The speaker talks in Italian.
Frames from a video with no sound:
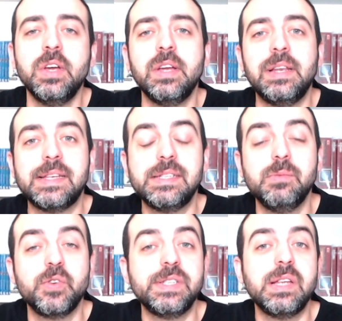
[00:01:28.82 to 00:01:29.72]
La
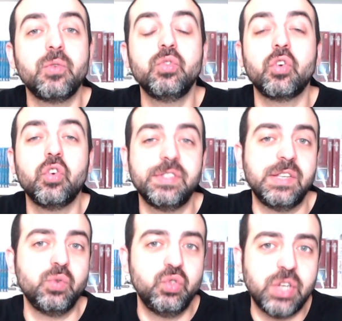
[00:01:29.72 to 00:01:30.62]
Steelbox di Naruto cosa è
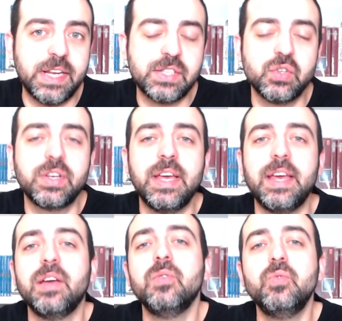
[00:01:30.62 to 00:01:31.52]
successo?
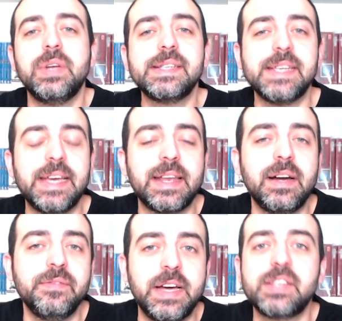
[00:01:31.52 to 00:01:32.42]
Che una
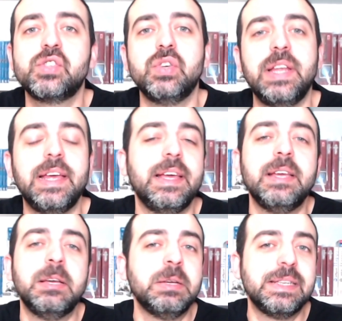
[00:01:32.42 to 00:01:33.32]
sera verso le
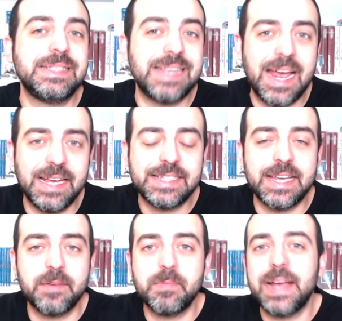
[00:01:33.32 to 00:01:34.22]
6,
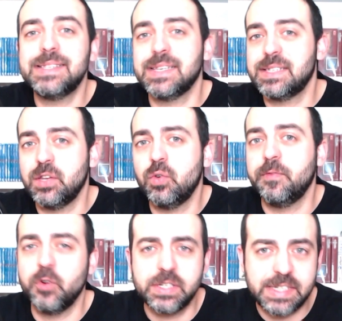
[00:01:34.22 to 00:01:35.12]
6 e mezza, se
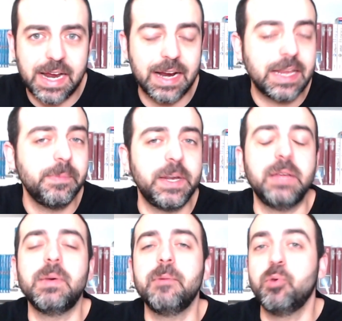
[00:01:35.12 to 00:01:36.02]
non forse anche
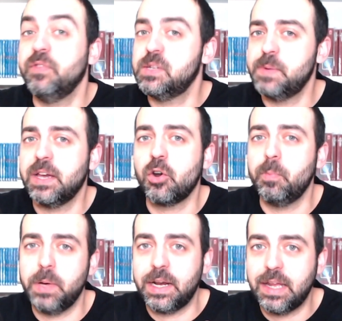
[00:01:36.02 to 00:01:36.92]
prima, e poi vi spiegherò
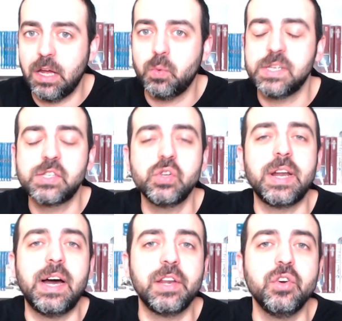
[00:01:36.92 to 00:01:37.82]
perché questo
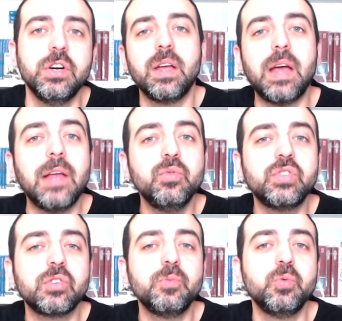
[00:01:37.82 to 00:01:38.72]
orario, ad un
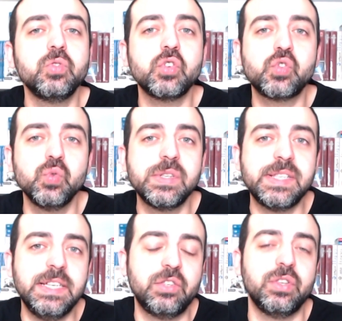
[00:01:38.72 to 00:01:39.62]
certo punto sul
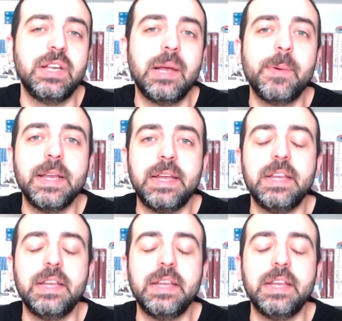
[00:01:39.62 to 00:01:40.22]
sito della Panini